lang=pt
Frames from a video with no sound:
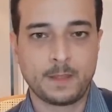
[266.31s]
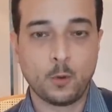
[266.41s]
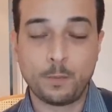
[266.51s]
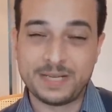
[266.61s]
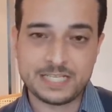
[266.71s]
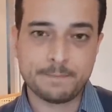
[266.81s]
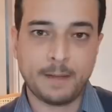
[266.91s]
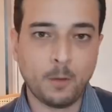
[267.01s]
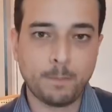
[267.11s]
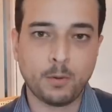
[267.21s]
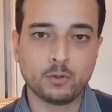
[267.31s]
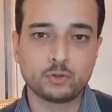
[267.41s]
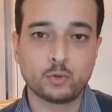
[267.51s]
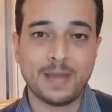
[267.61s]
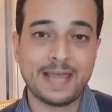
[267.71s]
O principal
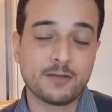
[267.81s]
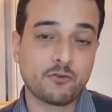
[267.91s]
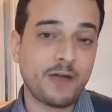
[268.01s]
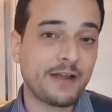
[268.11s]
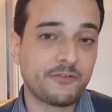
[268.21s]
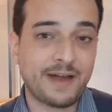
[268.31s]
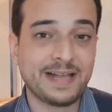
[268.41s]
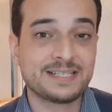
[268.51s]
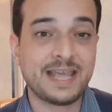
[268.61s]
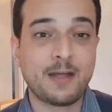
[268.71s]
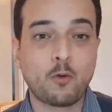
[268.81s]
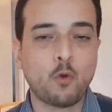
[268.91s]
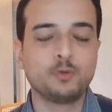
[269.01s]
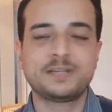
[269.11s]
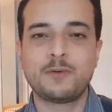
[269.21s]
ponto é que Craig Wright é
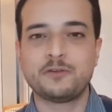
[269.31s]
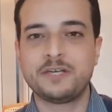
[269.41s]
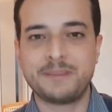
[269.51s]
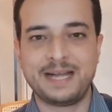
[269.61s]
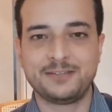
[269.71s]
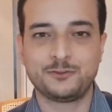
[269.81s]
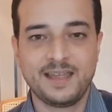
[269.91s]
contra o anonimato.